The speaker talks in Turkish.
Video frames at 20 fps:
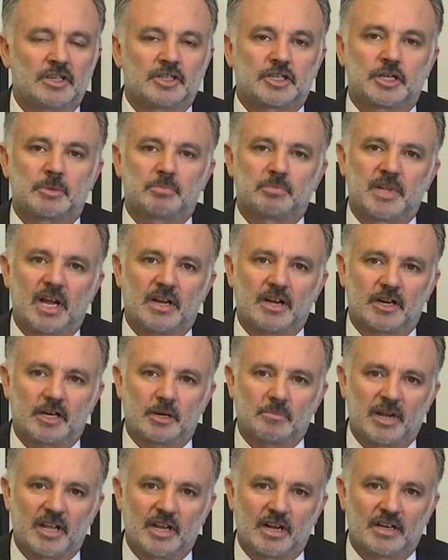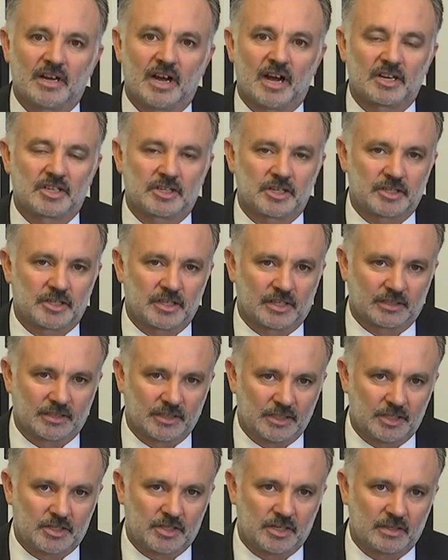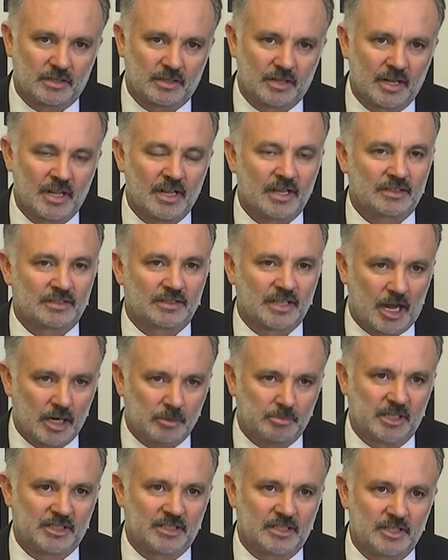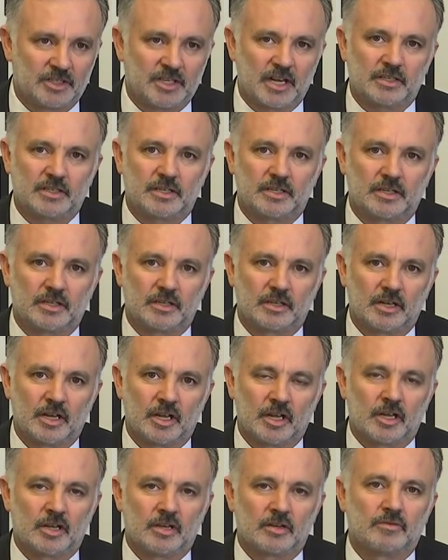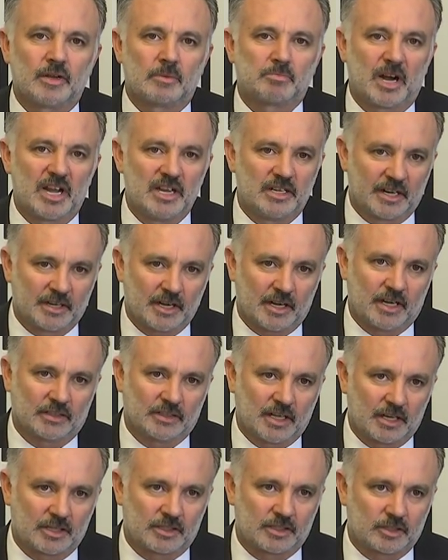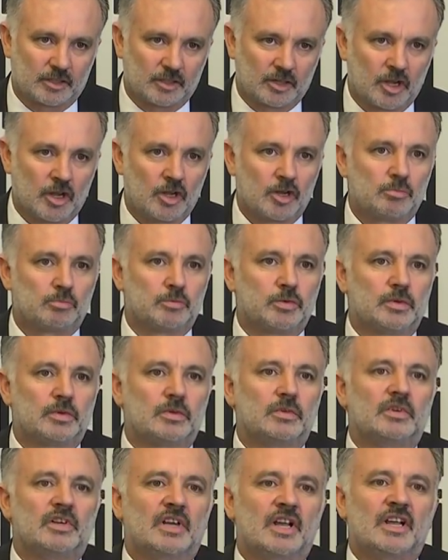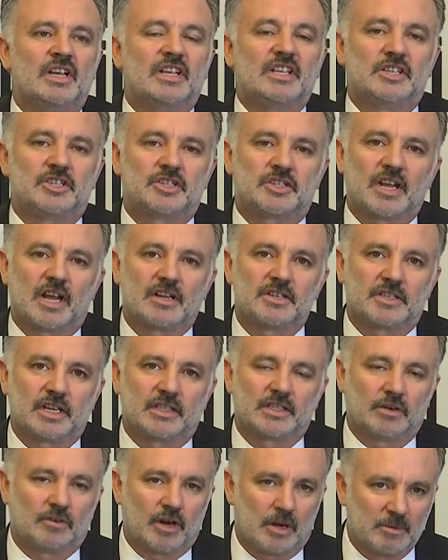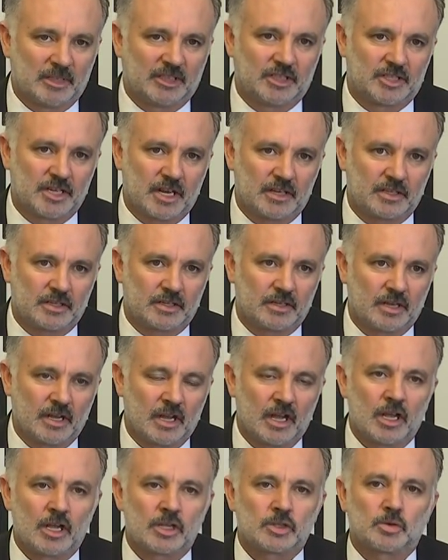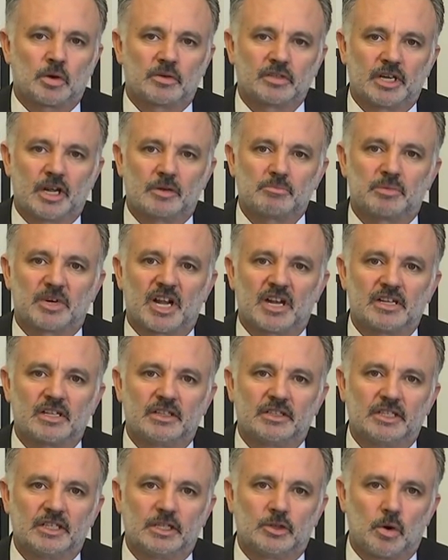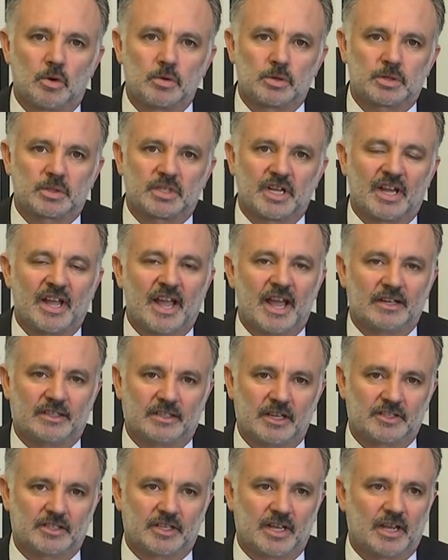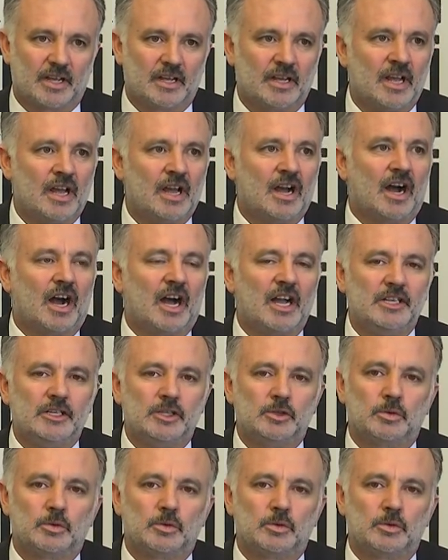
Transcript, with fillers: çıplak aramaya karşı çıktığı için darp edilecek ve bayılana kadar bu işkence devam edecek. Sonra bırakıldığı koğuşta herkese aynı